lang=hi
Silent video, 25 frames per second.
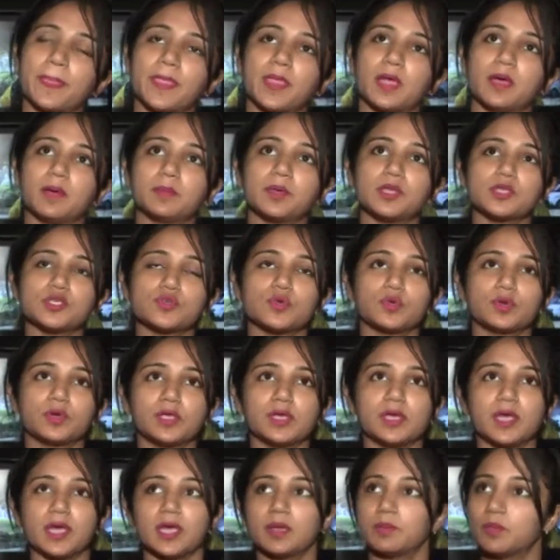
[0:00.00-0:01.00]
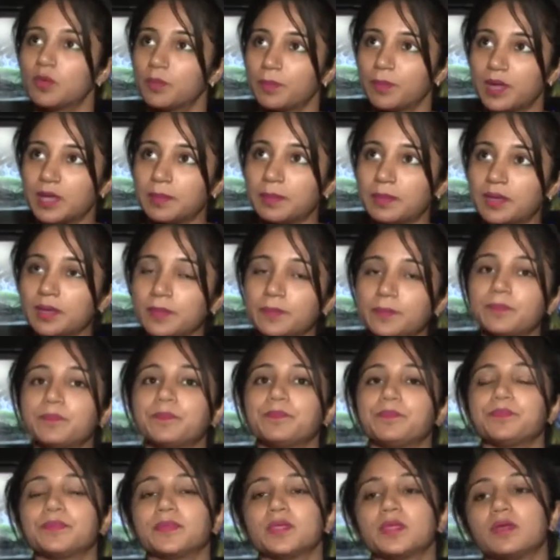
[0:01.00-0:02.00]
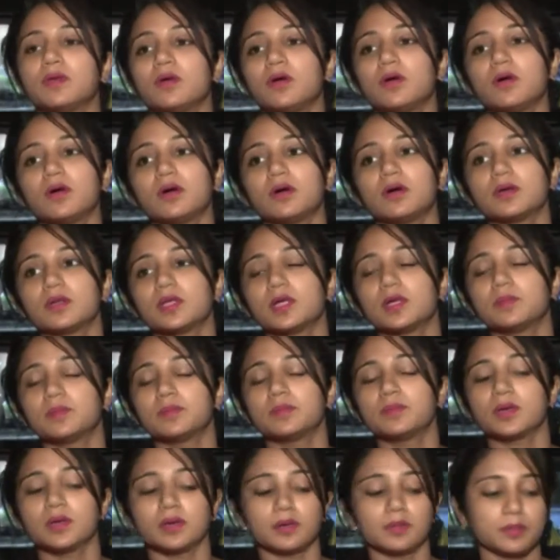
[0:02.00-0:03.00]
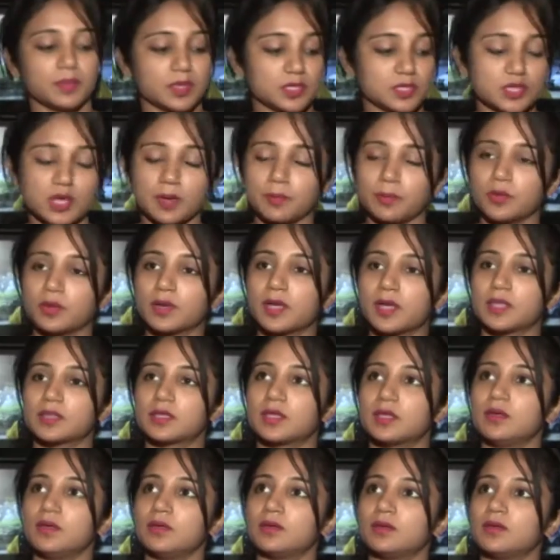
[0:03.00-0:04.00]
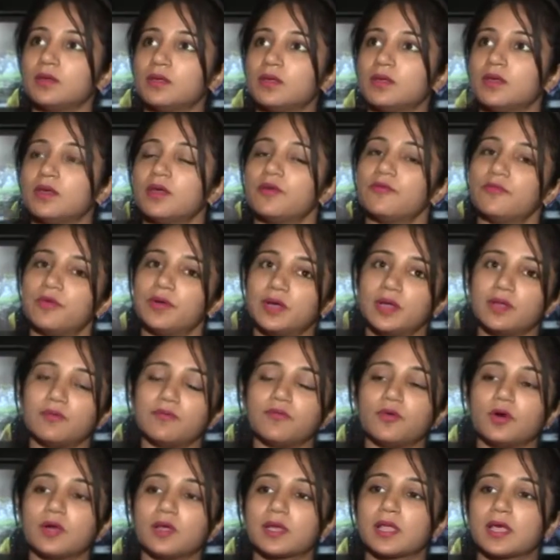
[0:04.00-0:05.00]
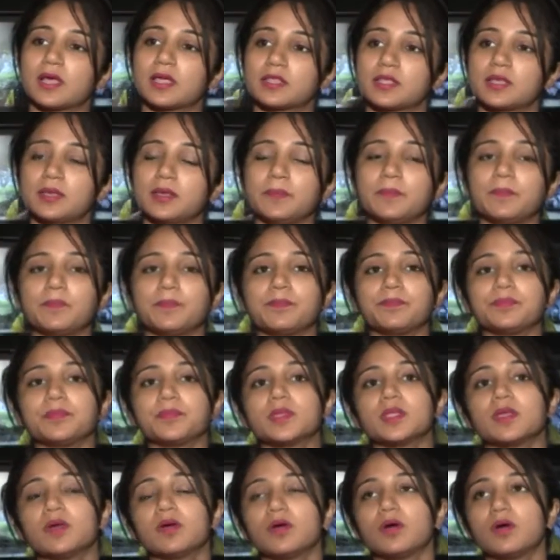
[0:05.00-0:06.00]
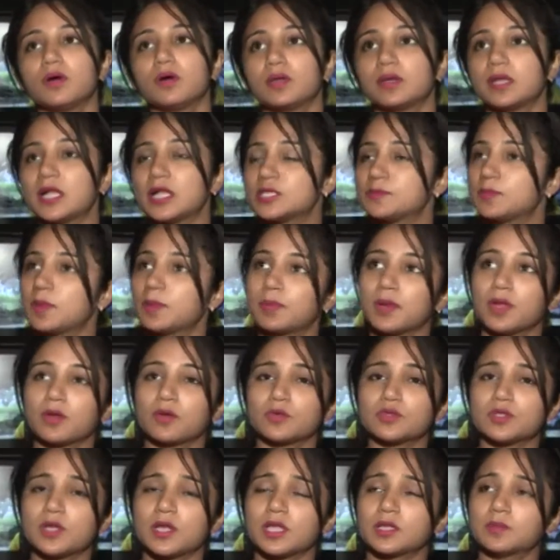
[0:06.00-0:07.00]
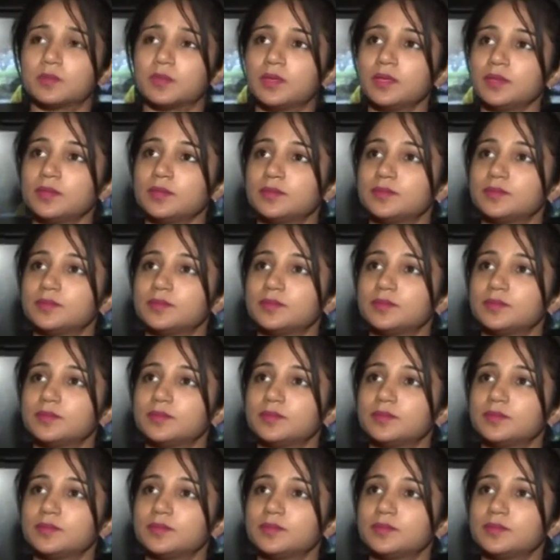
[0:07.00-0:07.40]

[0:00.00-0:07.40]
हमने शूट किया है मुंबई में और हम मिर्ज़ापुर गए थे विंडम फॉल गए थे और राजपीपला गुजरात में